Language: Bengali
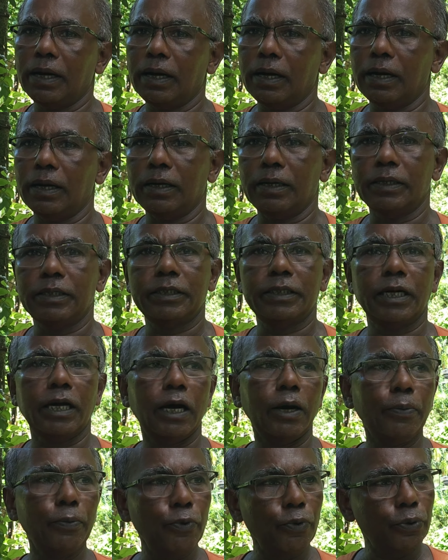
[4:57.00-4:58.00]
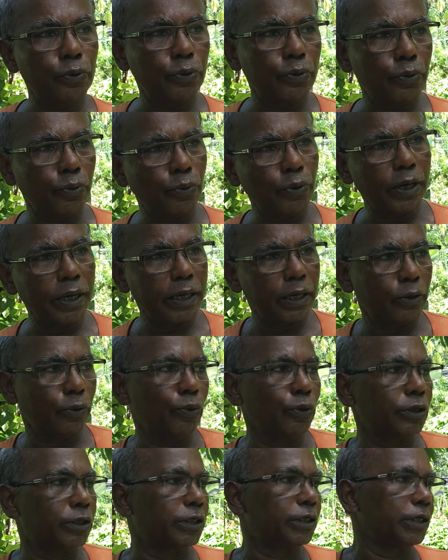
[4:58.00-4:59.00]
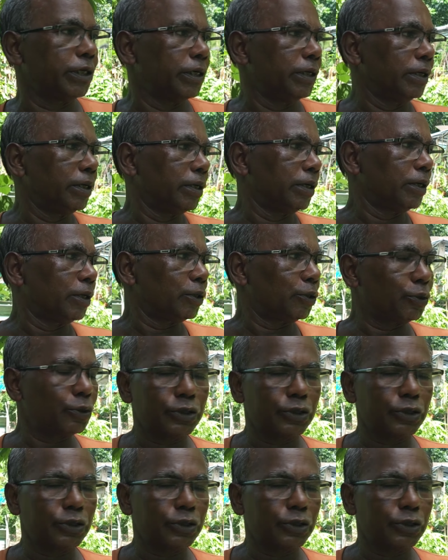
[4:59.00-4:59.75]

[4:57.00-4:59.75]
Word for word: আর শামুক অনেকের হচ্ছে তো